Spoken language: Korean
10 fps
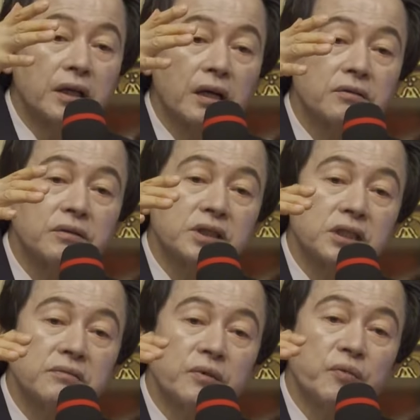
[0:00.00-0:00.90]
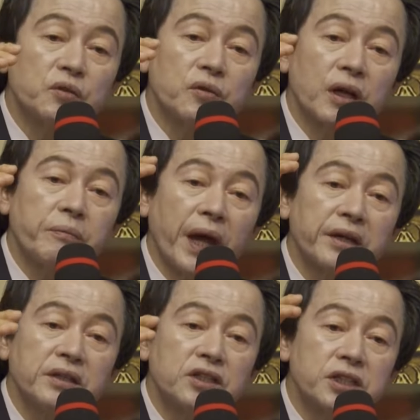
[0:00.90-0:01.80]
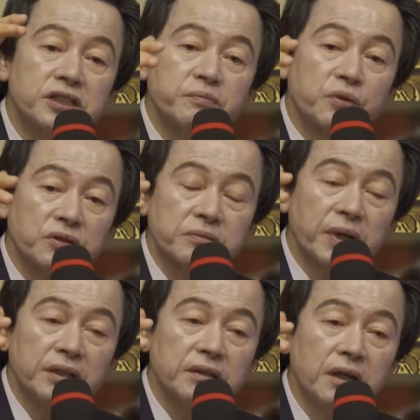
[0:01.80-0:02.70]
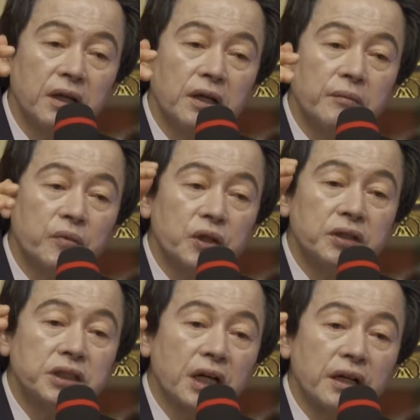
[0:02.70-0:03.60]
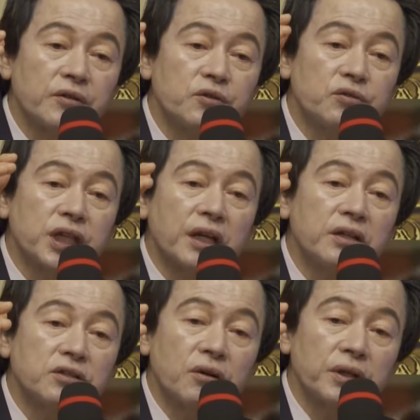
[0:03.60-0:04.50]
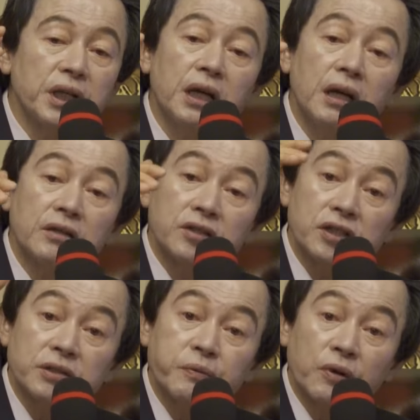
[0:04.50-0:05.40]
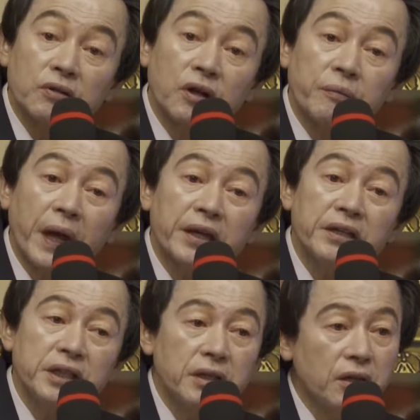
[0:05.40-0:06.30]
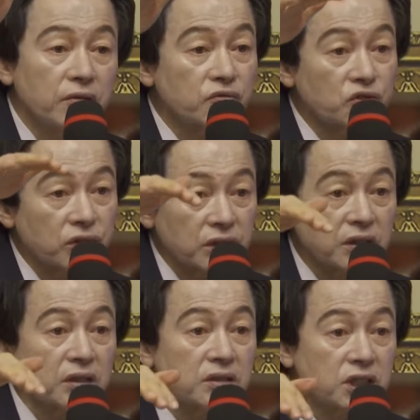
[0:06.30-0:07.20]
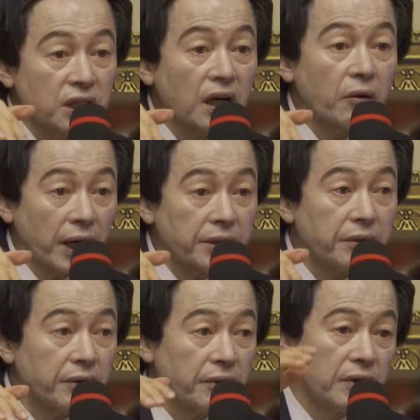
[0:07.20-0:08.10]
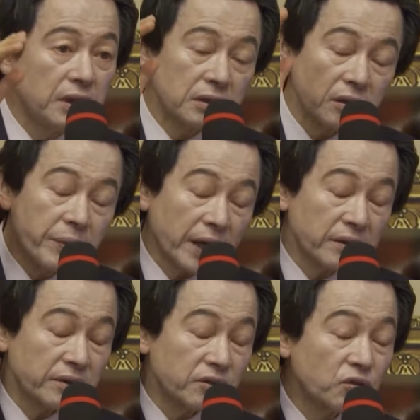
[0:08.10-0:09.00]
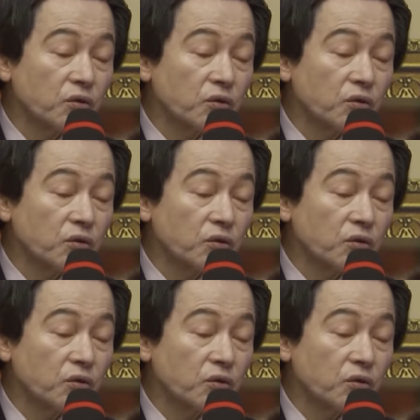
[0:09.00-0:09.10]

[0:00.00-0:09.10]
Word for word: 결국은 지금은 미국의 백인이 70%지만 머지않아 유색 인종이 70% 되고 백인이 줄어드는 시대가 와요. 백인들은